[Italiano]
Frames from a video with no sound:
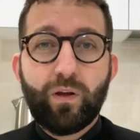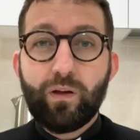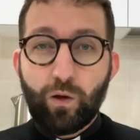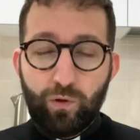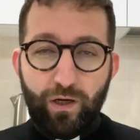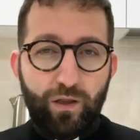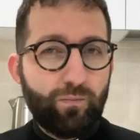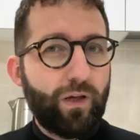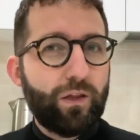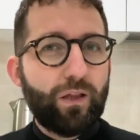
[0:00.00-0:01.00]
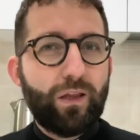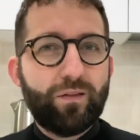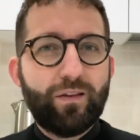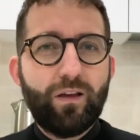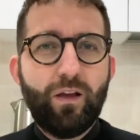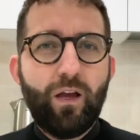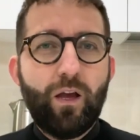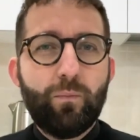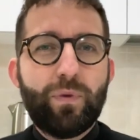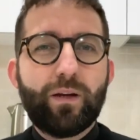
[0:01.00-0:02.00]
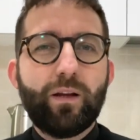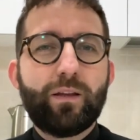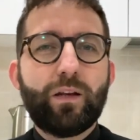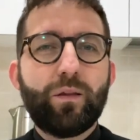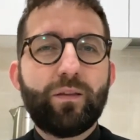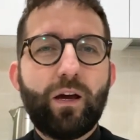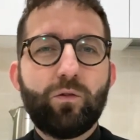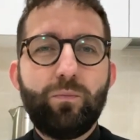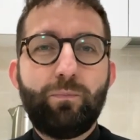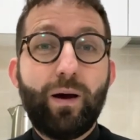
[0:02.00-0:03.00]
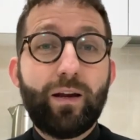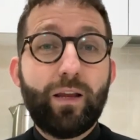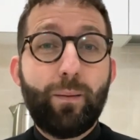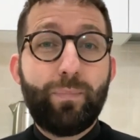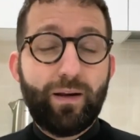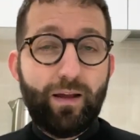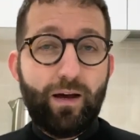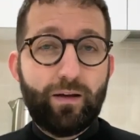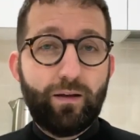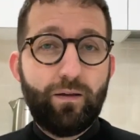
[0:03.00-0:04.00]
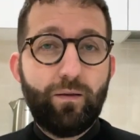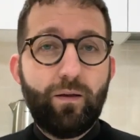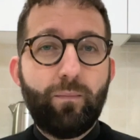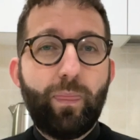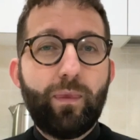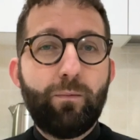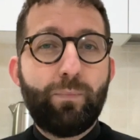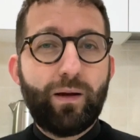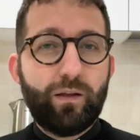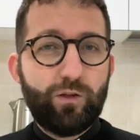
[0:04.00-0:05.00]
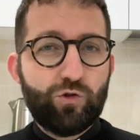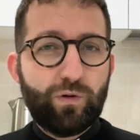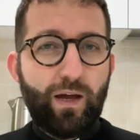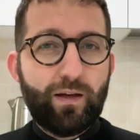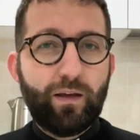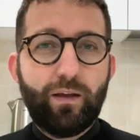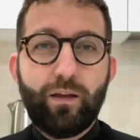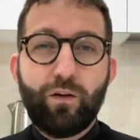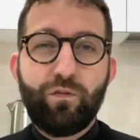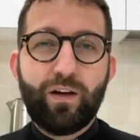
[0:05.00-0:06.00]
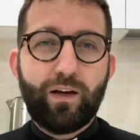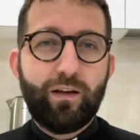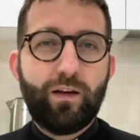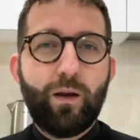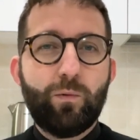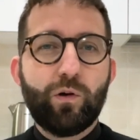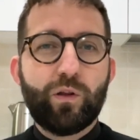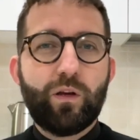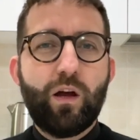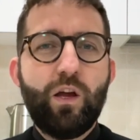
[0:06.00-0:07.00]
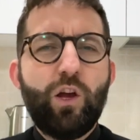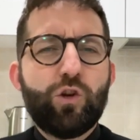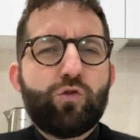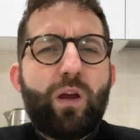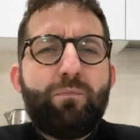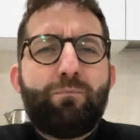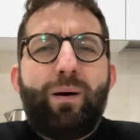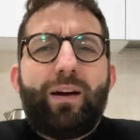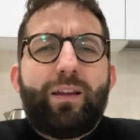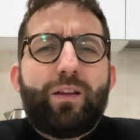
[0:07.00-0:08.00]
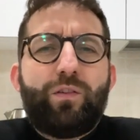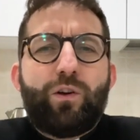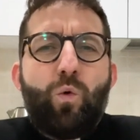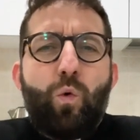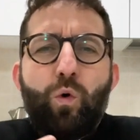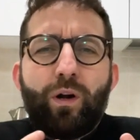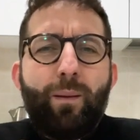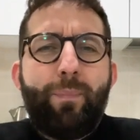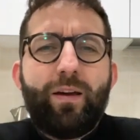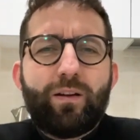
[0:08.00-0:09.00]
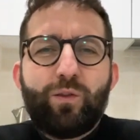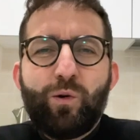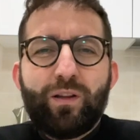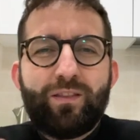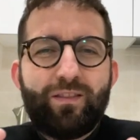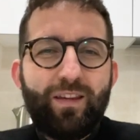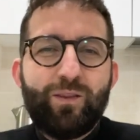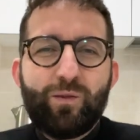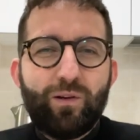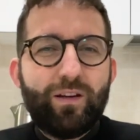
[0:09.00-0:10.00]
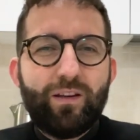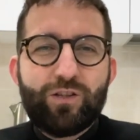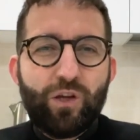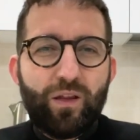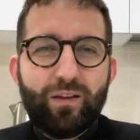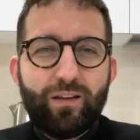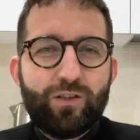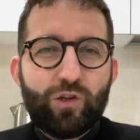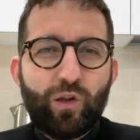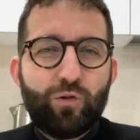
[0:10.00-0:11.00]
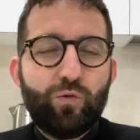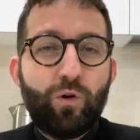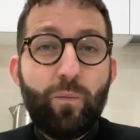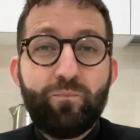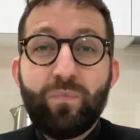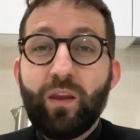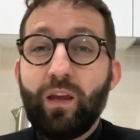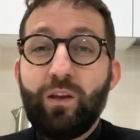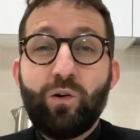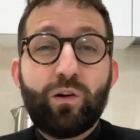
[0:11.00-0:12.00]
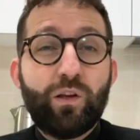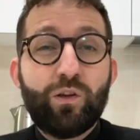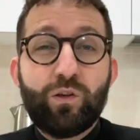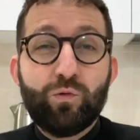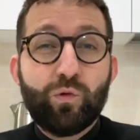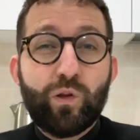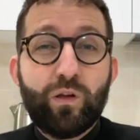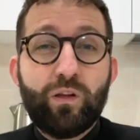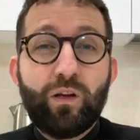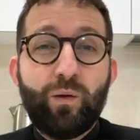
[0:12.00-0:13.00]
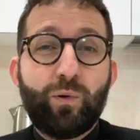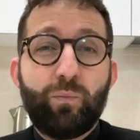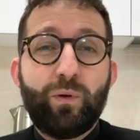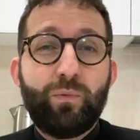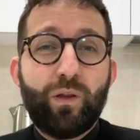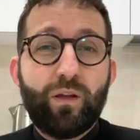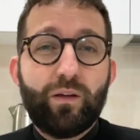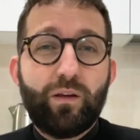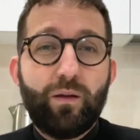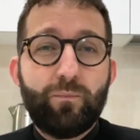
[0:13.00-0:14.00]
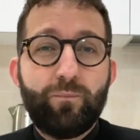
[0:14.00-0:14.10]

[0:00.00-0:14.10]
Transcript: La Quaresima esiste perché il cristiano impari a pregare, impari a digiunare e a fare l'elemosina, cioè impari ad avere un cuore aperto, attento alle necessità di ciascuno e non rinchiusi nelle proprie miserie.